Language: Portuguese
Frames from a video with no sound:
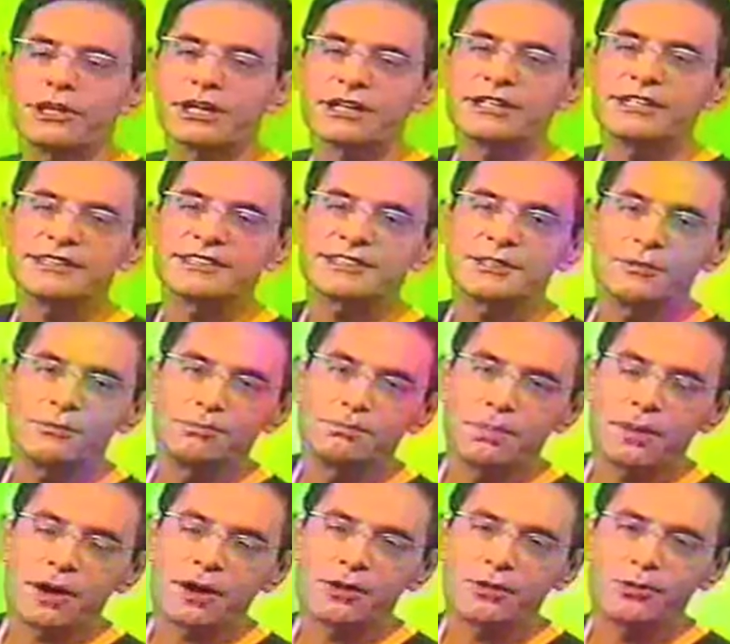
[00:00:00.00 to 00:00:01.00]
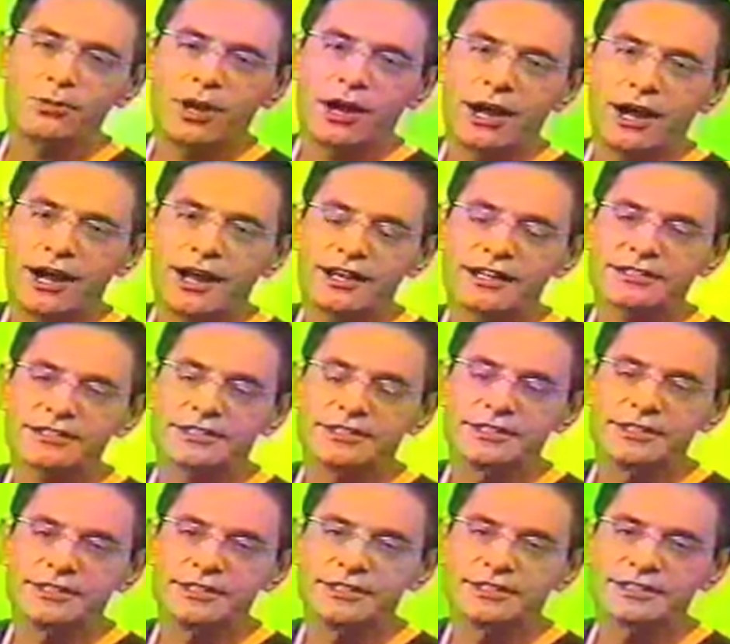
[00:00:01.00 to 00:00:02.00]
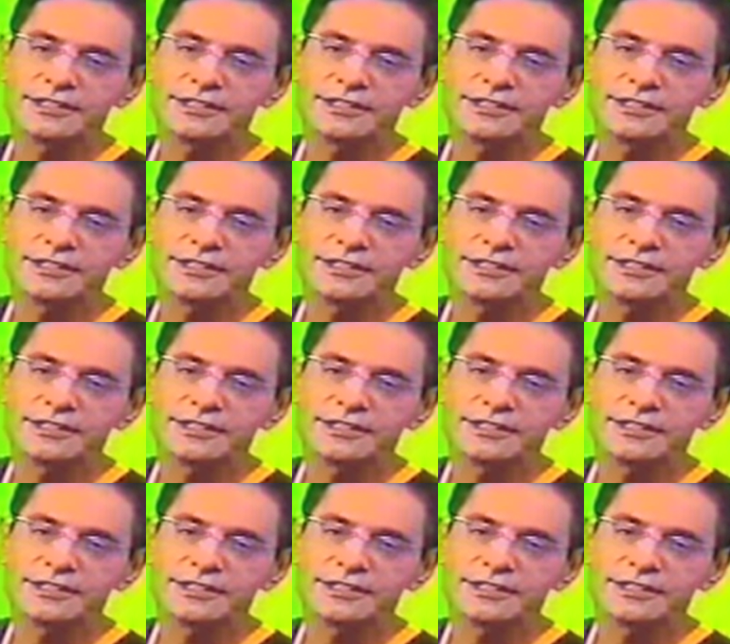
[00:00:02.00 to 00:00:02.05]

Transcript: aqui em São Paulo, a arte